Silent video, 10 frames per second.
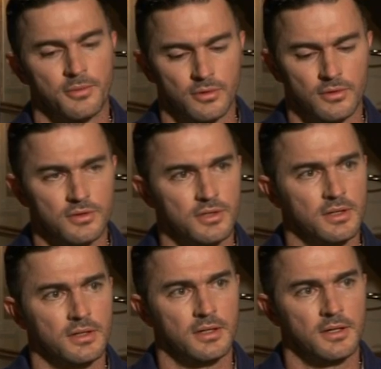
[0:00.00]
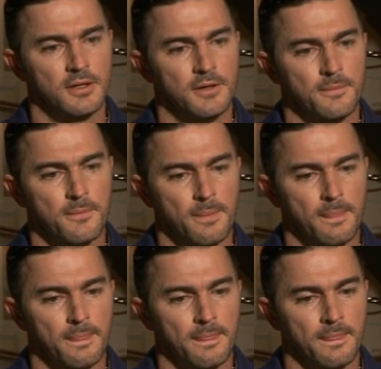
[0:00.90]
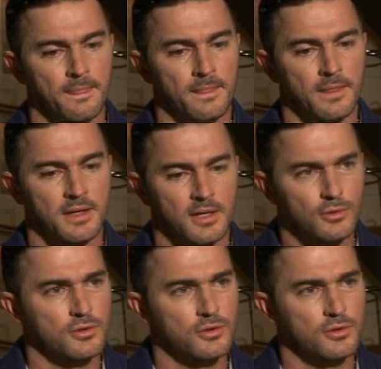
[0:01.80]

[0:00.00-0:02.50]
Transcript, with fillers: było to, że jako